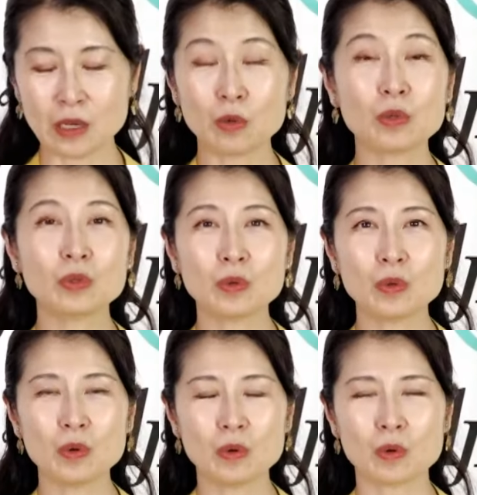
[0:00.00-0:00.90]
このとこ
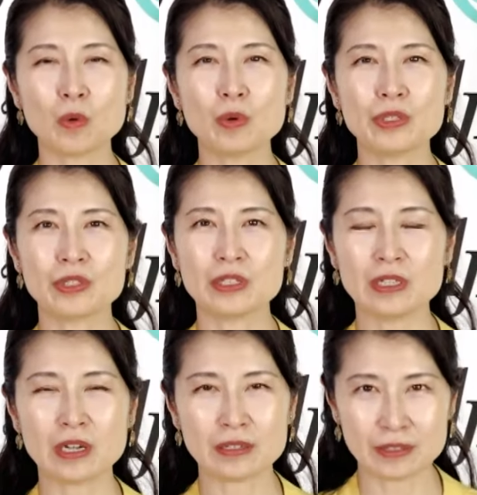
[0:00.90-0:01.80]
ろ皇室に
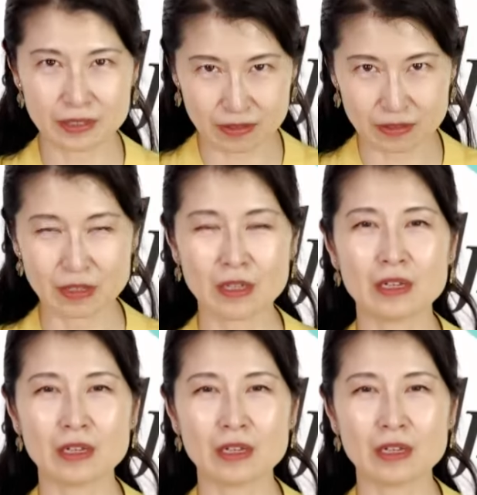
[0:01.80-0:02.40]
関する、